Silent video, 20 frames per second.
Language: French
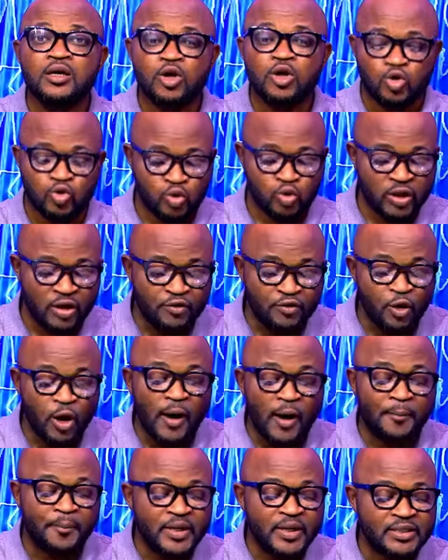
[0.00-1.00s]
Nous avons
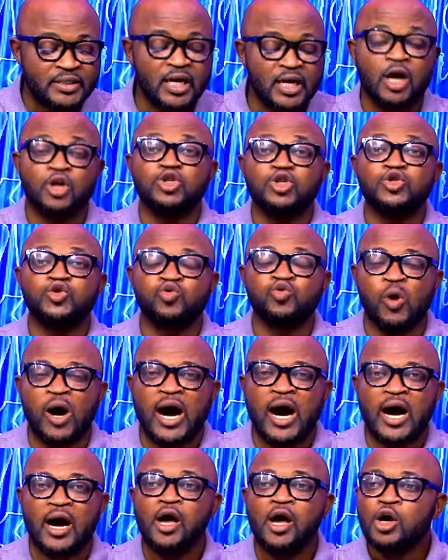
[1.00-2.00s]
appris ça en
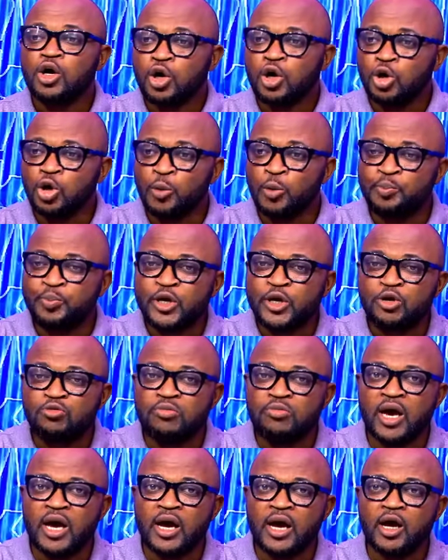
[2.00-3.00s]
histoire, que les
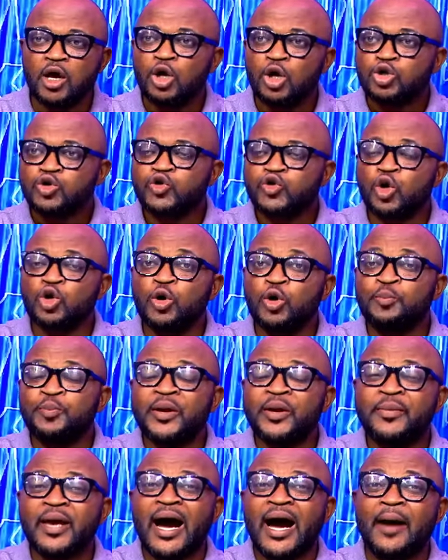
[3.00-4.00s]
pygmées sont les
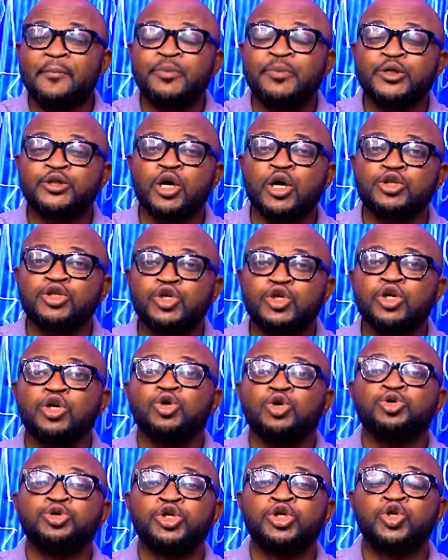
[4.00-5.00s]
premiers habitants du,
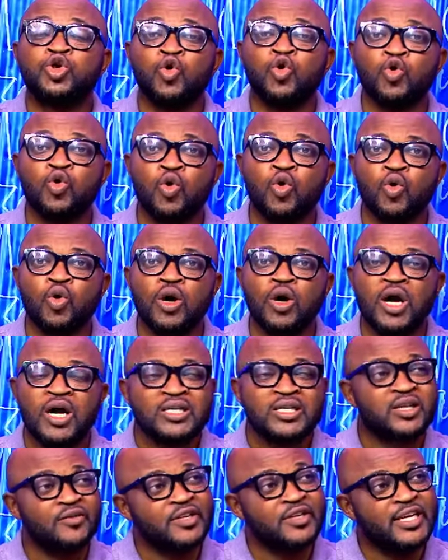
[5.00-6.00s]
Congo.
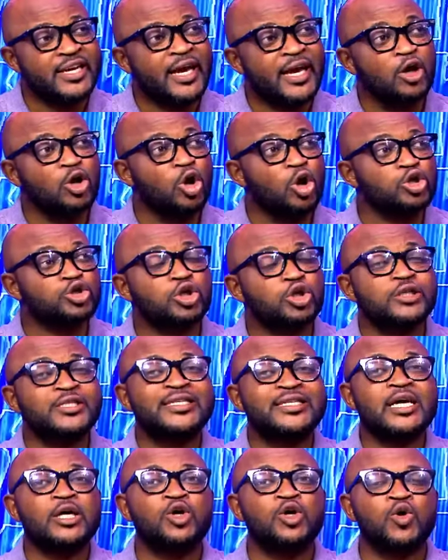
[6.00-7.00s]
Ça veut dire que lorsque
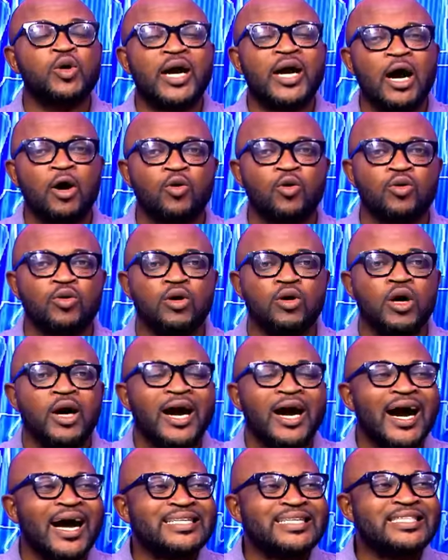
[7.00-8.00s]
Diego Cao
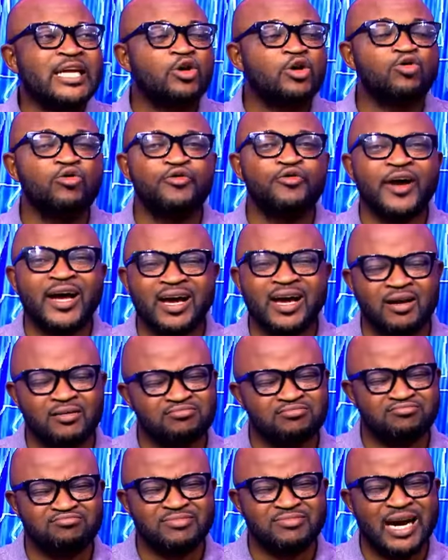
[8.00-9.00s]
a découvert,
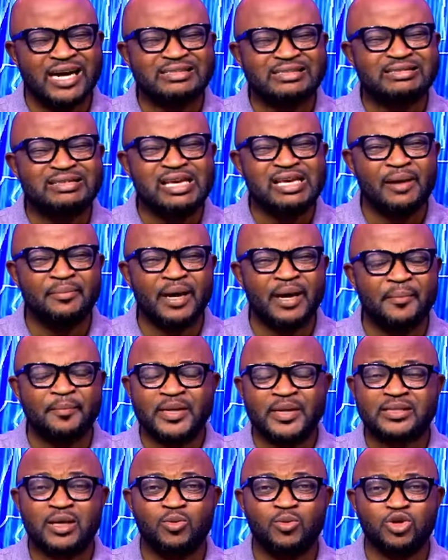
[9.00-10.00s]
en guillemets, parce
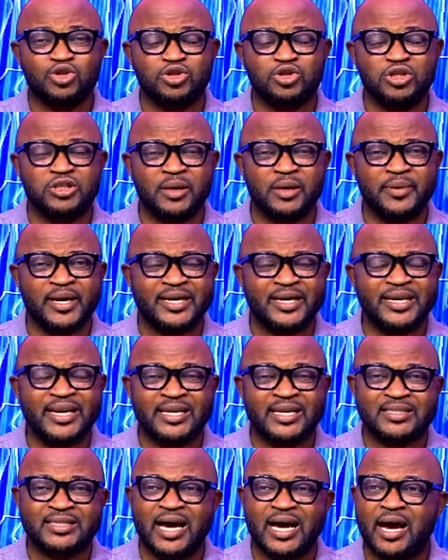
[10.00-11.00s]
que moi je n'ai jamais écrit à
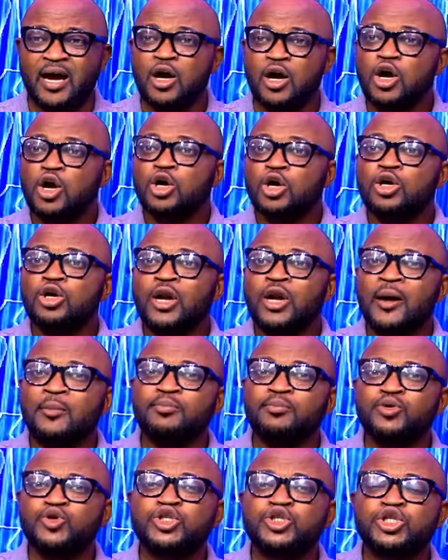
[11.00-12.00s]
ça,
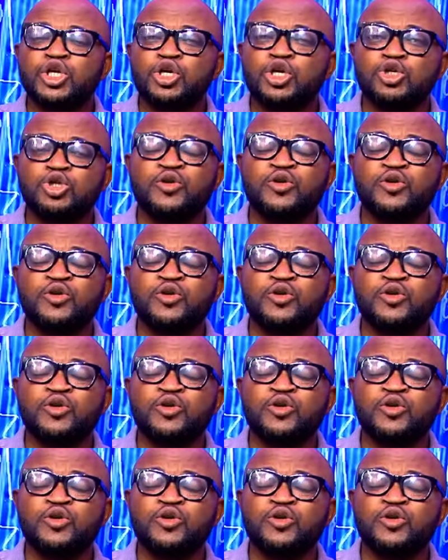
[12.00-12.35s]
l'embouchure du